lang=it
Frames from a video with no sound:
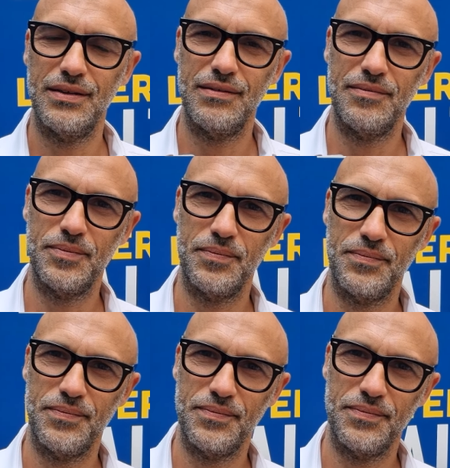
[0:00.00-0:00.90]
anni
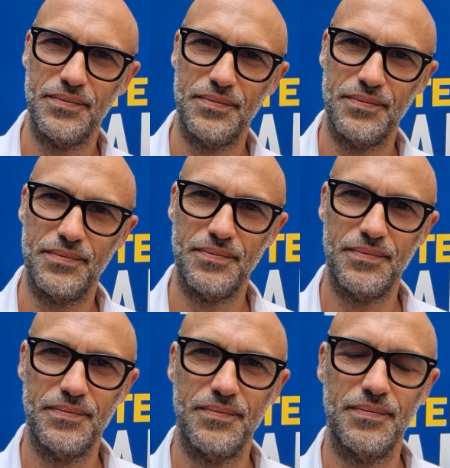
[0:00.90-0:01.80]
avanti tanti progetti
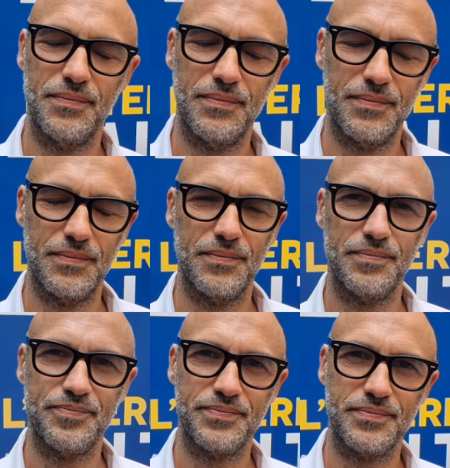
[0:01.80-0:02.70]
legati per
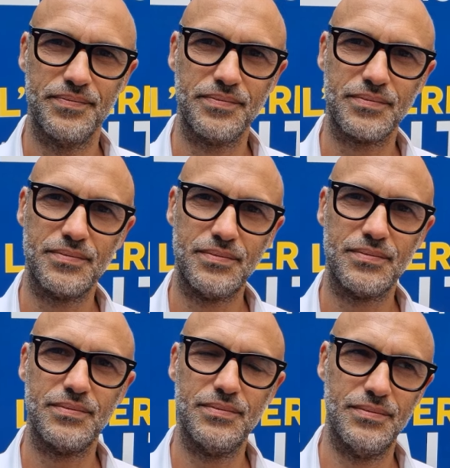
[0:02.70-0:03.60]
esempio al sociale,
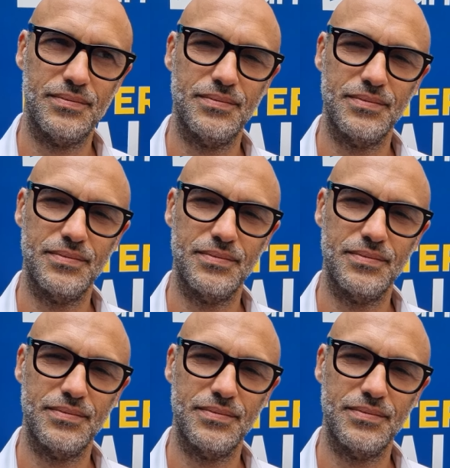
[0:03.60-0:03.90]
non solo?